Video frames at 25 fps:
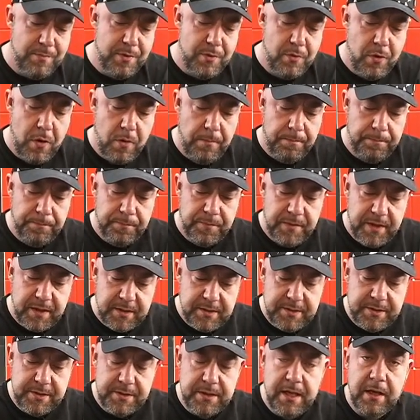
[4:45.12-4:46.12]
było, tak
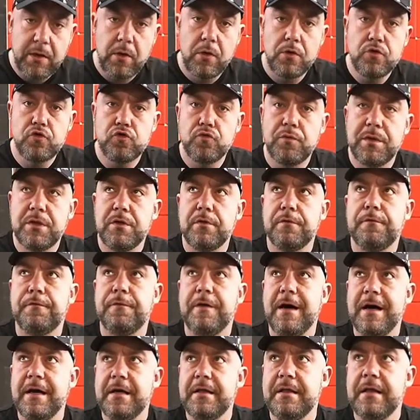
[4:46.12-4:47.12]
gdzieś na końcu będą
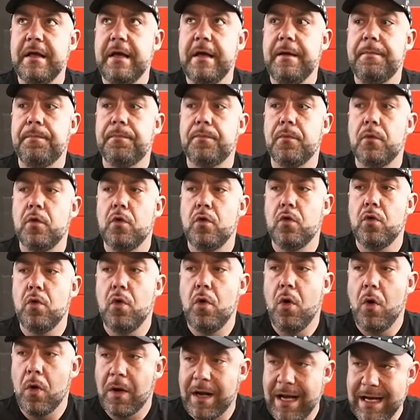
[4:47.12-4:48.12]
fajne
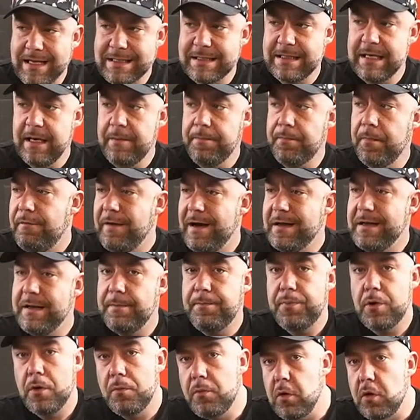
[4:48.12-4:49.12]
okazje, fajne
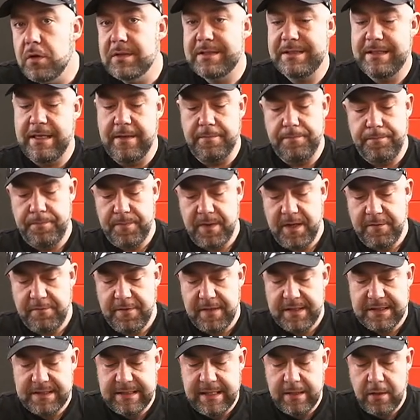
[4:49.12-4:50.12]
promocje na
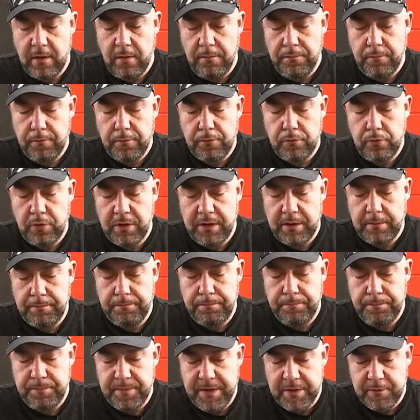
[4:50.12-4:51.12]
Fixero, w których
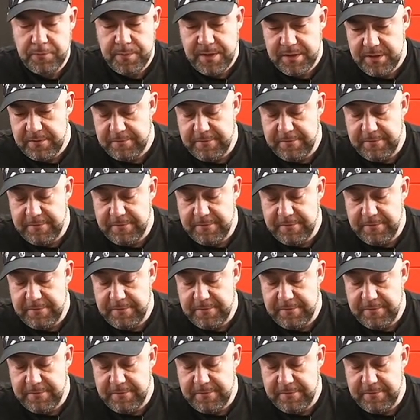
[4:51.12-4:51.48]
też będzie